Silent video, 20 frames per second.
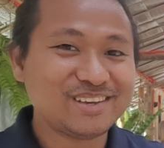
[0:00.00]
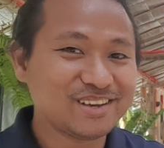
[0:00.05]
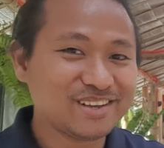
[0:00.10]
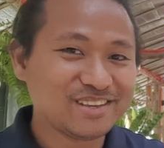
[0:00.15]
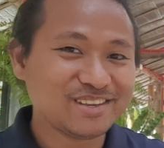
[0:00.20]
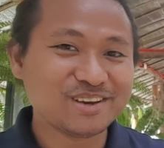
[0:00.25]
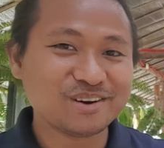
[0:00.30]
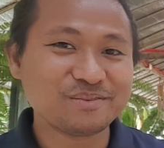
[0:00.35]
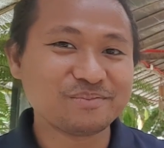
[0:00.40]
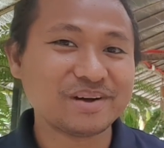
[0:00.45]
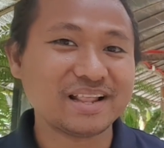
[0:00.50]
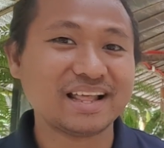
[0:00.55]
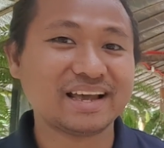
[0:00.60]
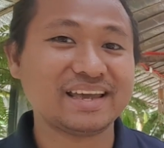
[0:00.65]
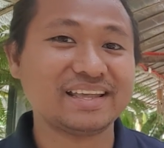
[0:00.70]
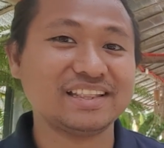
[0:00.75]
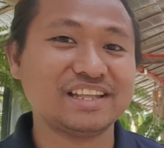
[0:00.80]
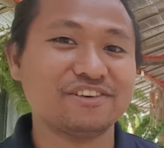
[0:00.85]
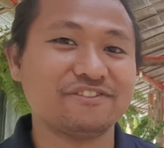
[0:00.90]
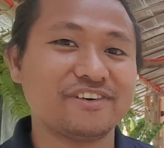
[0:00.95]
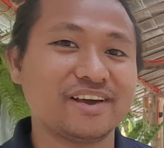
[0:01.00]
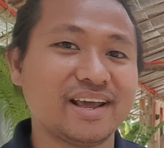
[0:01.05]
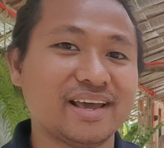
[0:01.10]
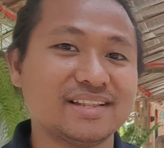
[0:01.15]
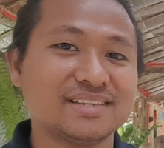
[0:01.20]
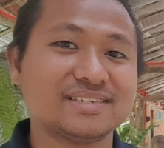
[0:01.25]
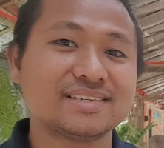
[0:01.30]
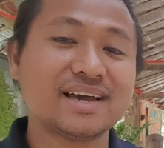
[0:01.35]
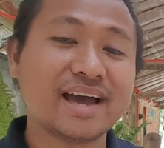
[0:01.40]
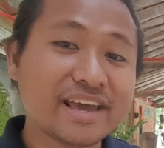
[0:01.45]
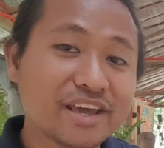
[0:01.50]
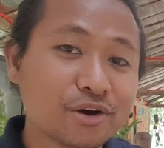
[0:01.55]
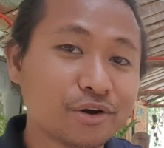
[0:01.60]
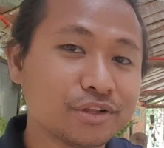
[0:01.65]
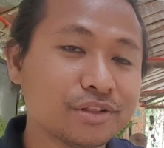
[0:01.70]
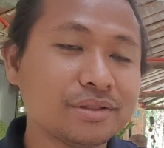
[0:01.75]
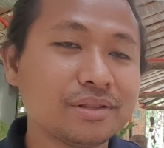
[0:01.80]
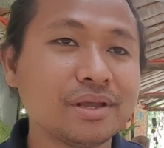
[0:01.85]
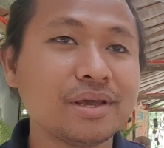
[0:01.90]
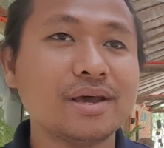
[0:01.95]
yun yung malaking difference.
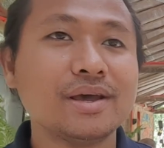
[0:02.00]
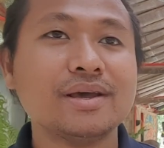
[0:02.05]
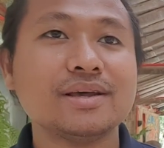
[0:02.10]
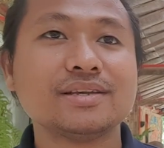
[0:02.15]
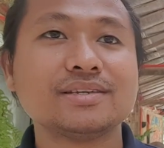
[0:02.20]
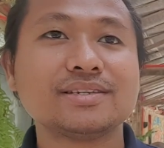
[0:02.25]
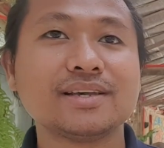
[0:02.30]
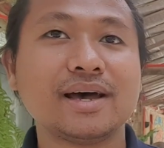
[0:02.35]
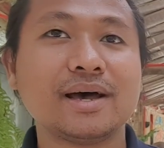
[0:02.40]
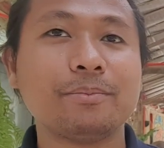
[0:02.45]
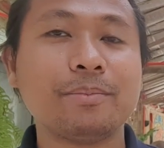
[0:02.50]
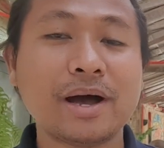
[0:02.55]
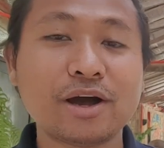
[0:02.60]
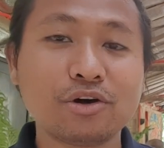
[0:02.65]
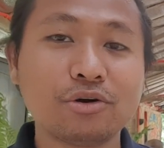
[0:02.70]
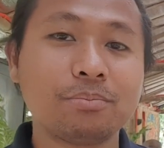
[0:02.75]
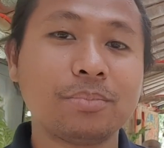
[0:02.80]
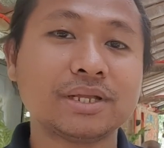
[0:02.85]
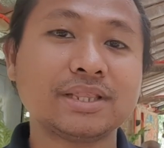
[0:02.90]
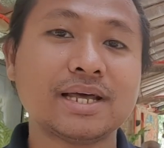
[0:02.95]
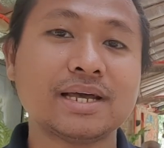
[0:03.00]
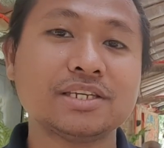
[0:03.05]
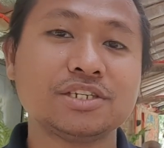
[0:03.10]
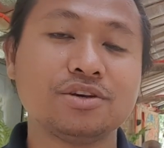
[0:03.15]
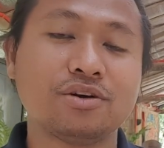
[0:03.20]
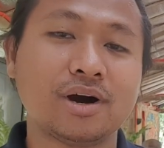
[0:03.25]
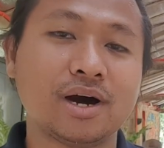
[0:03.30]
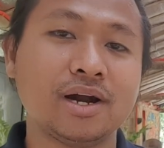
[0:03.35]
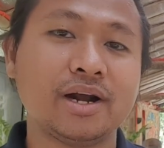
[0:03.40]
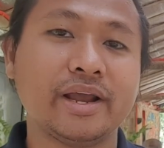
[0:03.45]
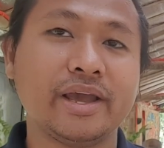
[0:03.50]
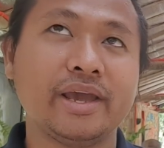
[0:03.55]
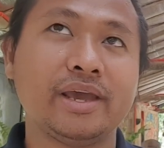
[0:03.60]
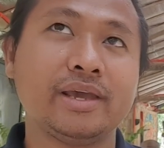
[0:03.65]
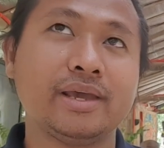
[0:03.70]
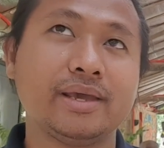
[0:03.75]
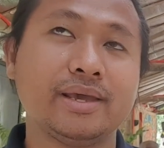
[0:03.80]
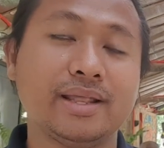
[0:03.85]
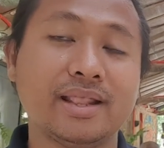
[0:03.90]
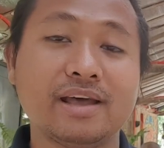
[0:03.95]
Ngayon, sa bagong batas, yung RA
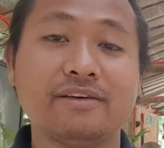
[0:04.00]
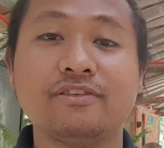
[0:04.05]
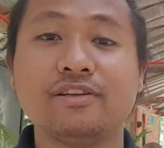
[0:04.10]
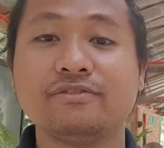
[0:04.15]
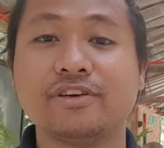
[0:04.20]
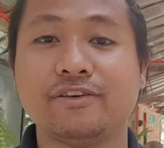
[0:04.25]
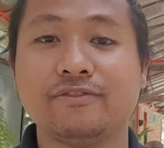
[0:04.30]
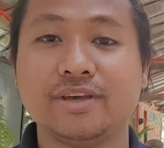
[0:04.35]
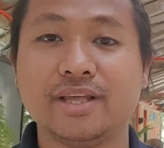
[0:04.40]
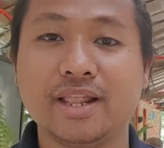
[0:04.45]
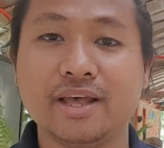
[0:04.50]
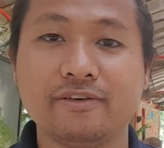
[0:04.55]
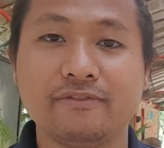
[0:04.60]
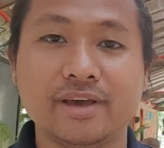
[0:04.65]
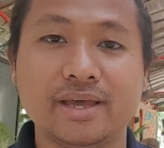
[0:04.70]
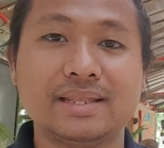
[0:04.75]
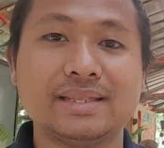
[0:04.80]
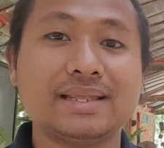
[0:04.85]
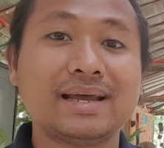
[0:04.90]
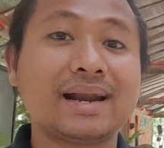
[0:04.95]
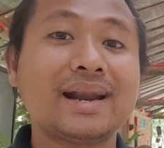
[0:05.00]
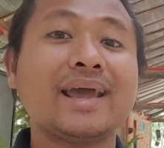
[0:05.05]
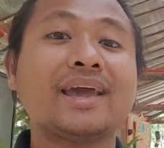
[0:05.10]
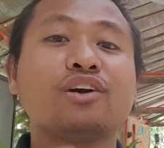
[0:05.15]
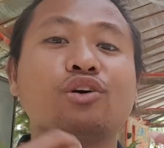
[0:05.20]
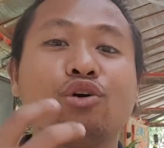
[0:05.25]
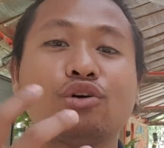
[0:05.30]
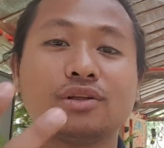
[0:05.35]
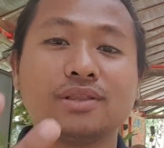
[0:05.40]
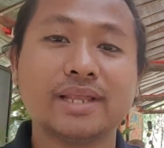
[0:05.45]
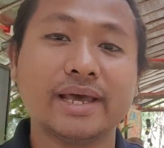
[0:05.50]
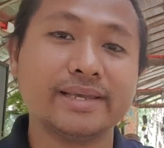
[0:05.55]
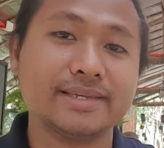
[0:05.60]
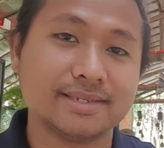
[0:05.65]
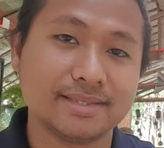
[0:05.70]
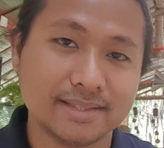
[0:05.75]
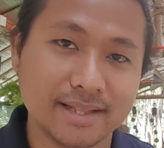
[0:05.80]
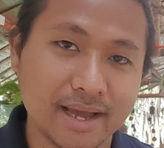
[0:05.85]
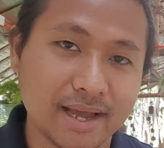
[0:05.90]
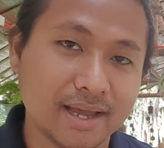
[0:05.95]
11511,
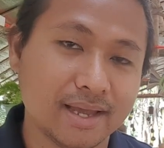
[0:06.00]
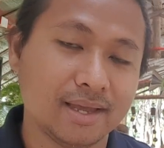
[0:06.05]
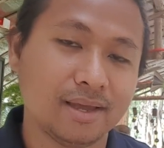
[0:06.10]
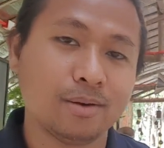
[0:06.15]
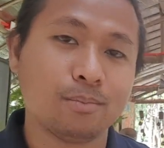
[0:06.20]
recognized na